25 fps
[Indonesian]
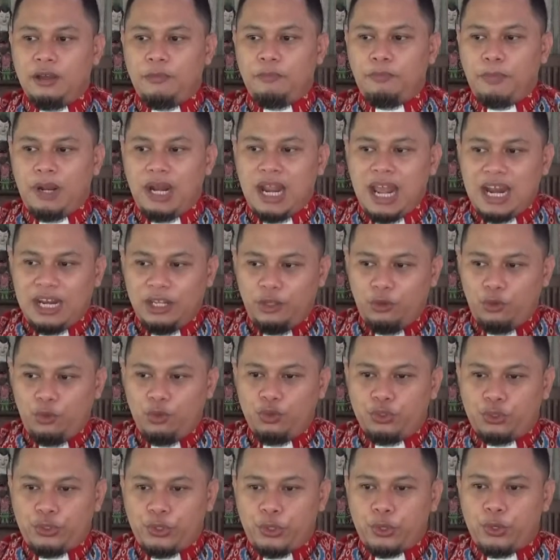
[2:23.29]
Melalui
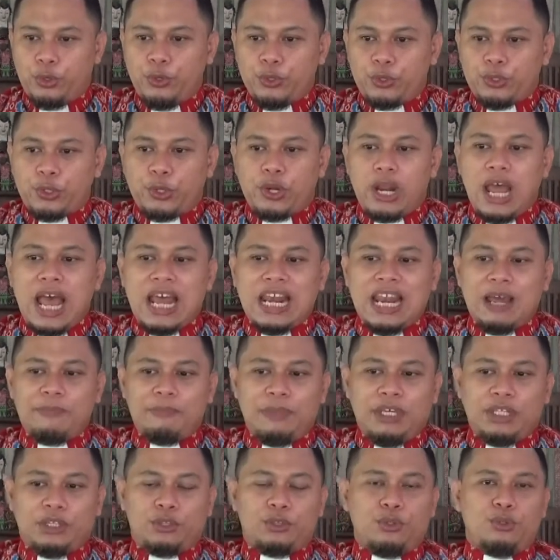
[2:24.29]
unsur-unsur
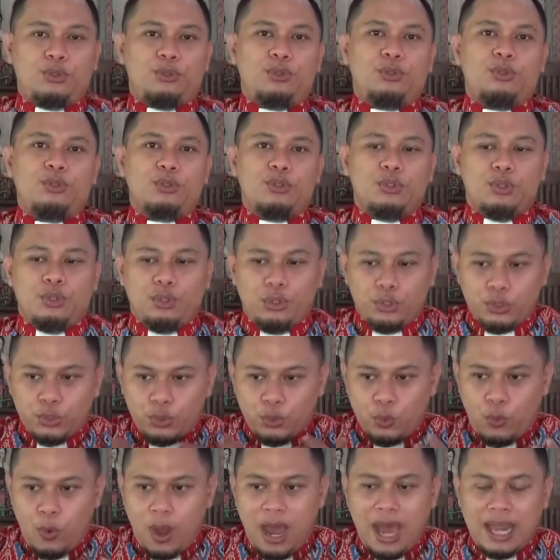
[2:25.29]
alam itu,
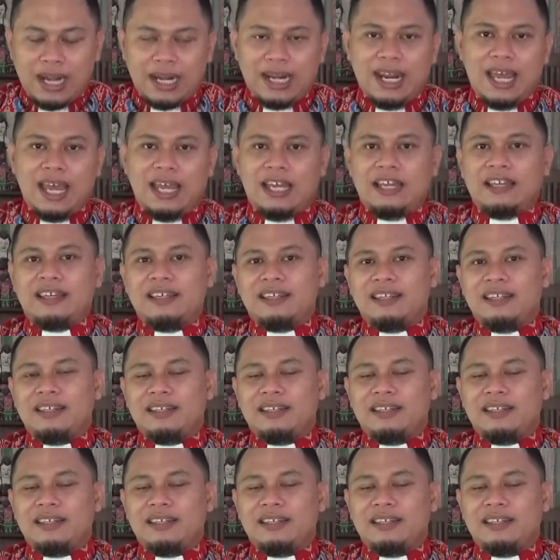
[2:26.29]
suara,